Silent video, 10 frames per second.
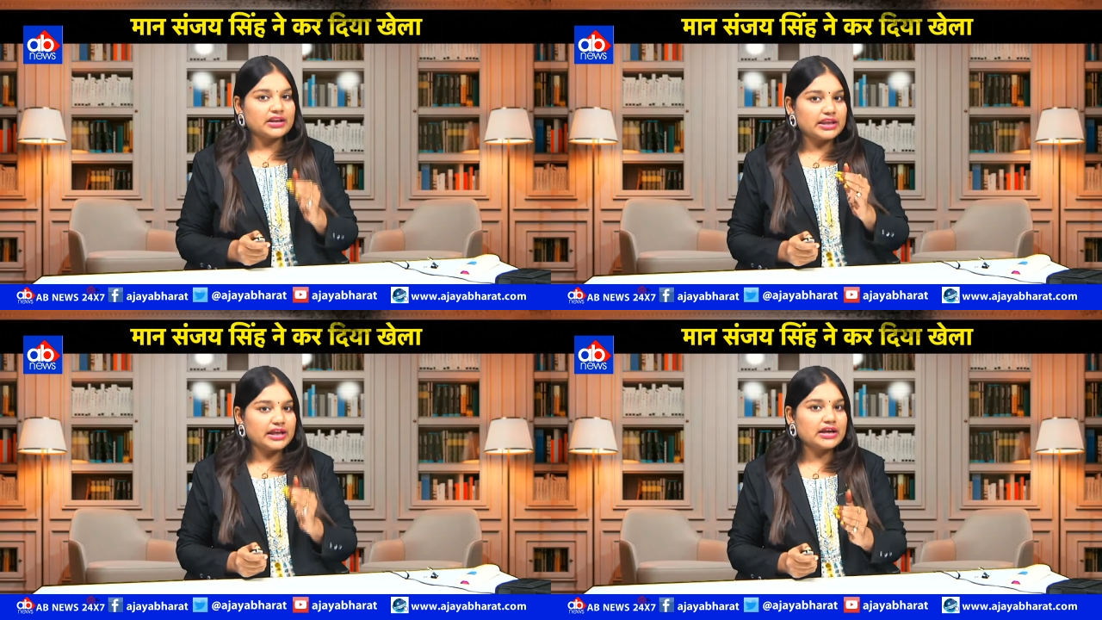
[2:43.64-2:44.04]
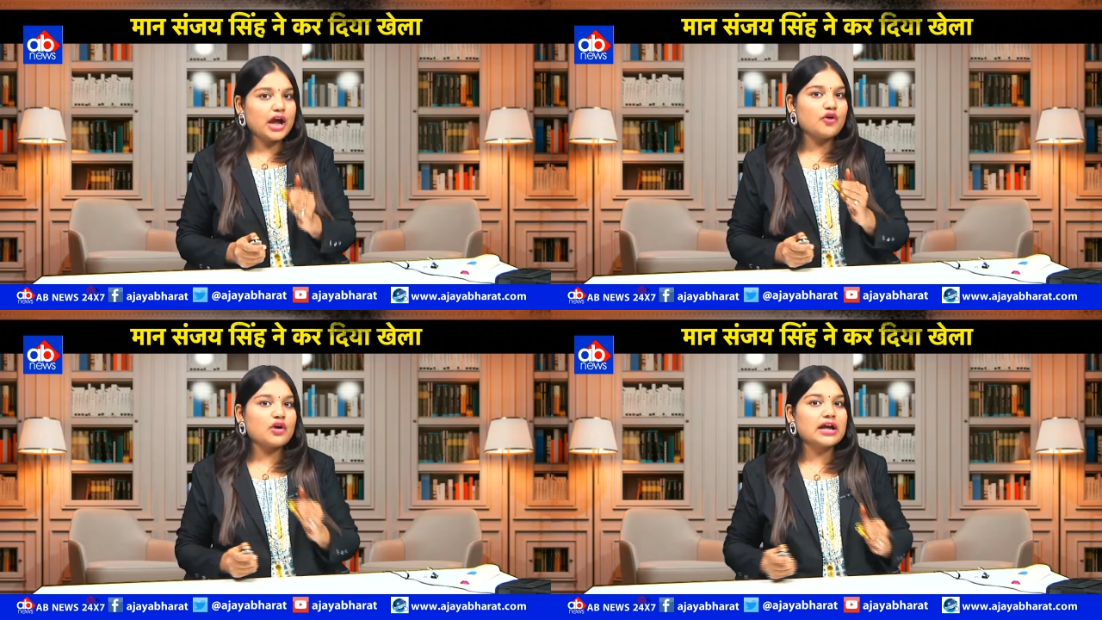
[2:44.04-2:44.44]
देखना
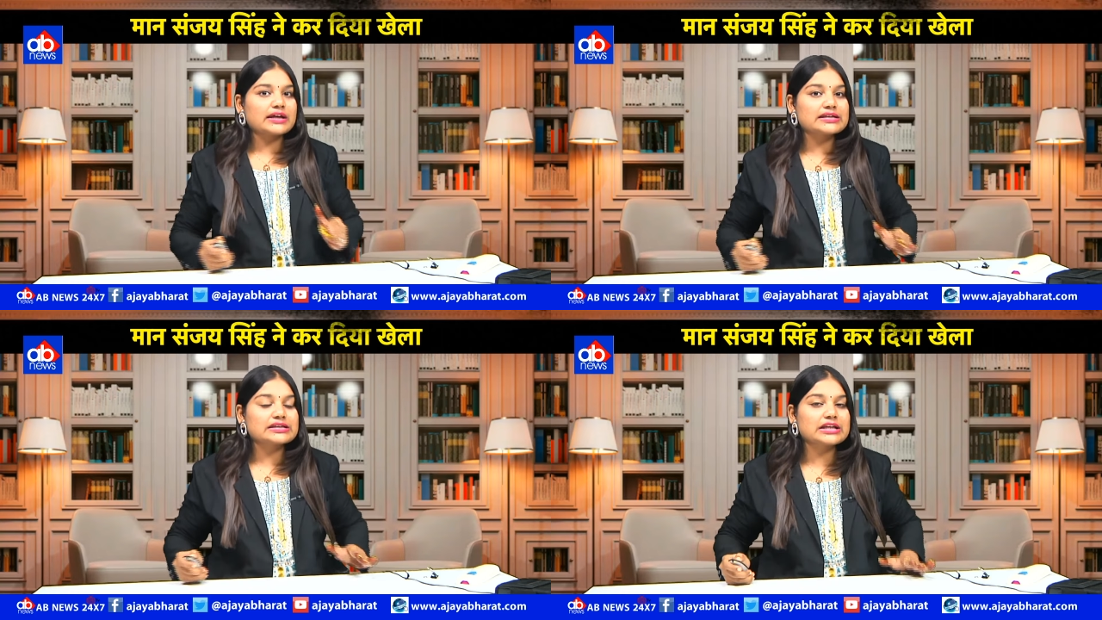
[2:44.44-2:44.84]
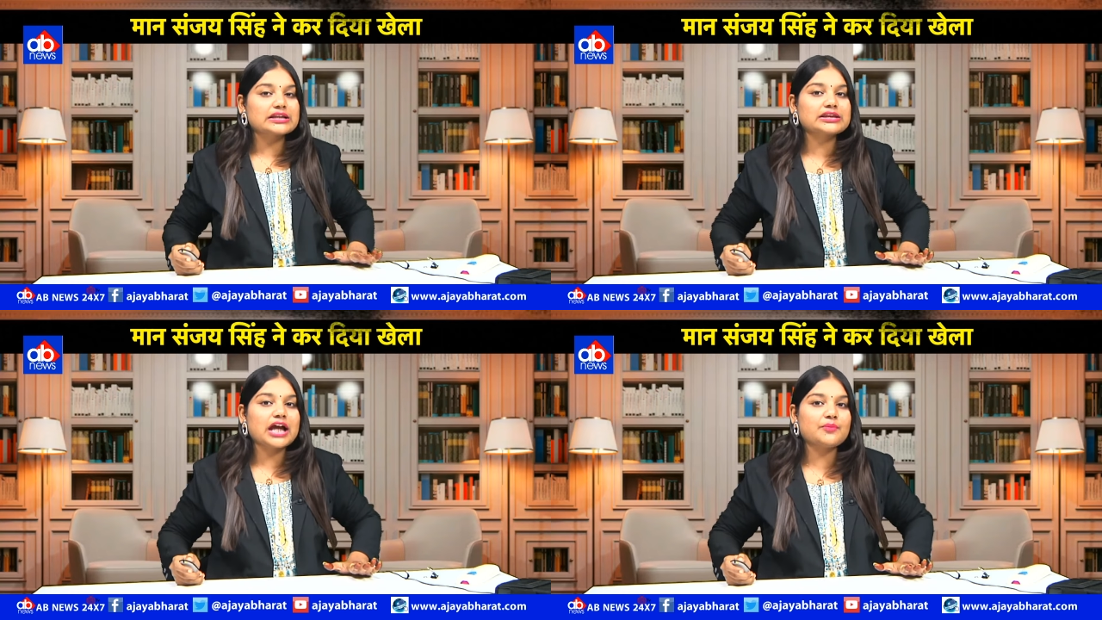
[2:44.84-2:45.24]
होगा कि
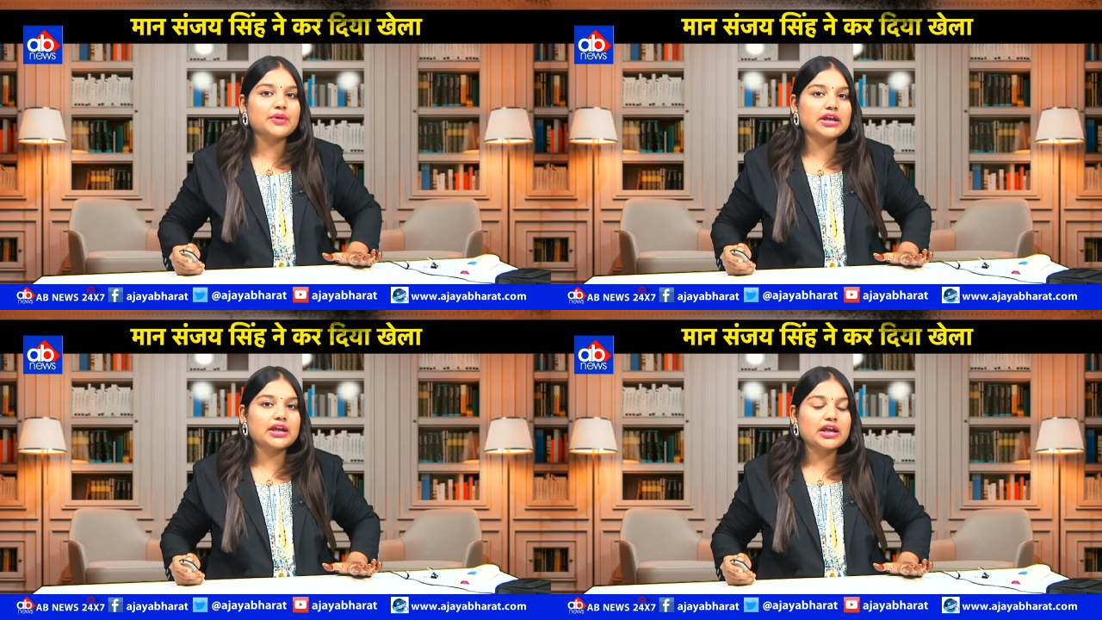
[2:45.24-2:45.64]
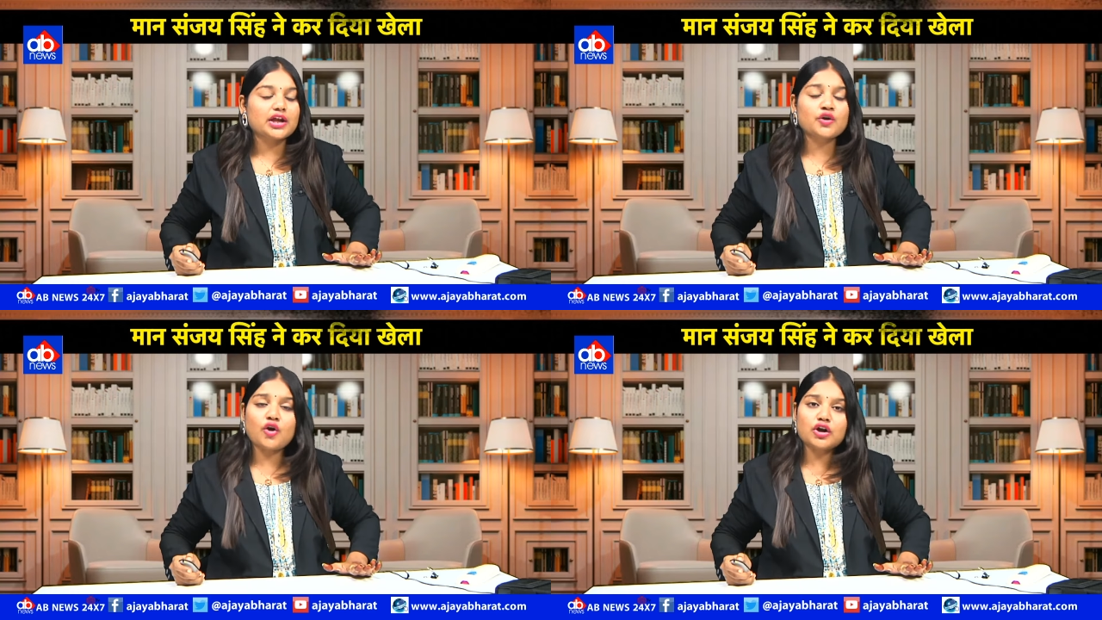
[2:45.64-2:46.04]
सत्ता में
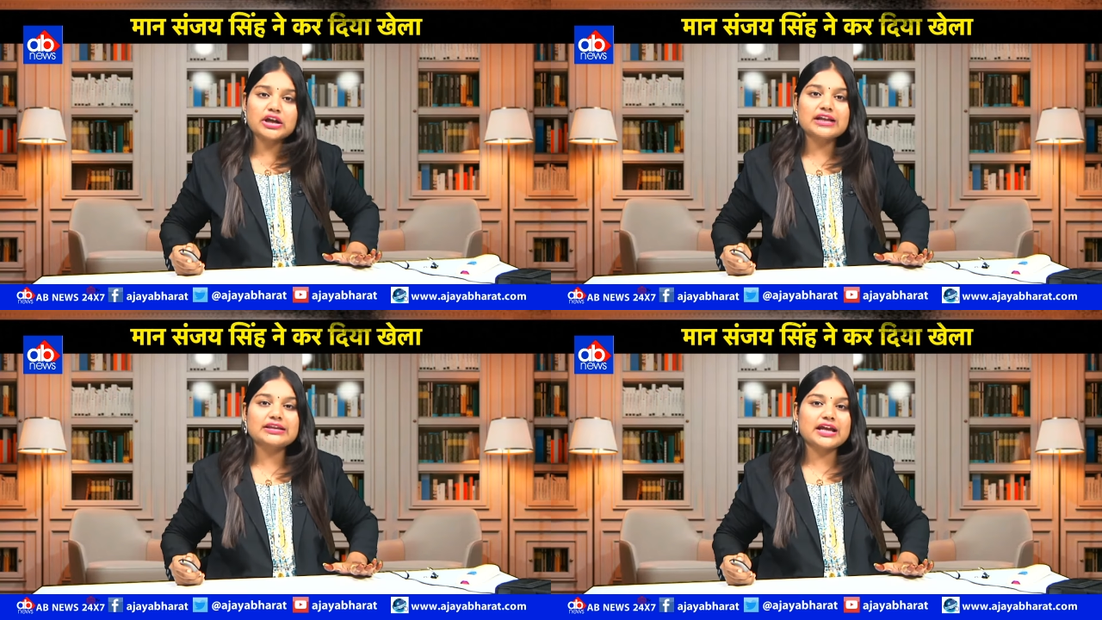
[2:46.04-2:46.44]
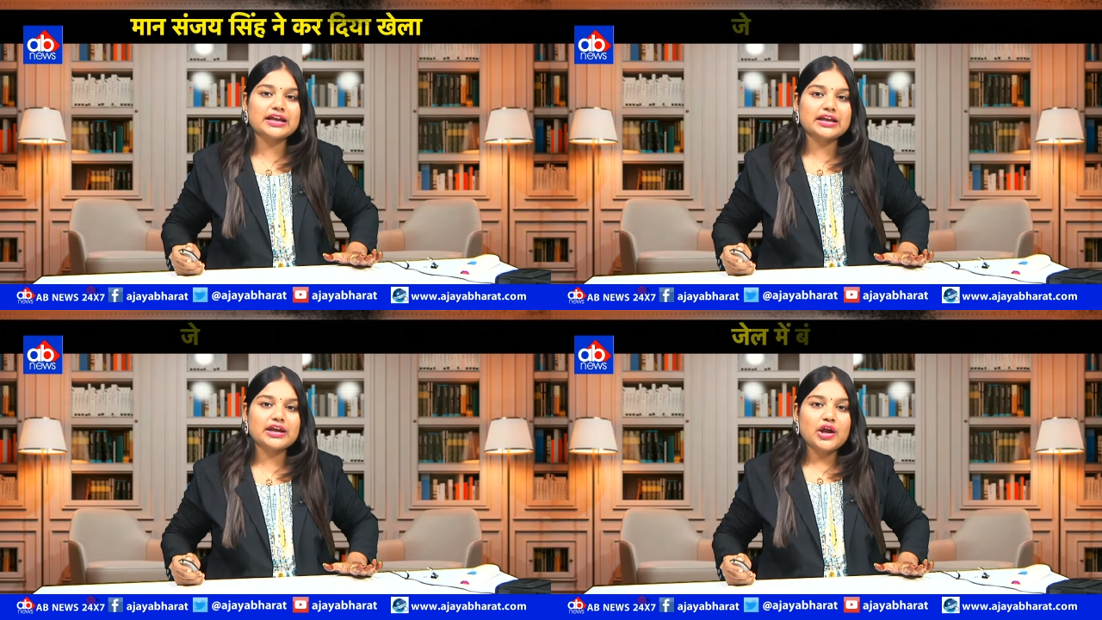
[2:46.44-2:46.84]
कौन आता है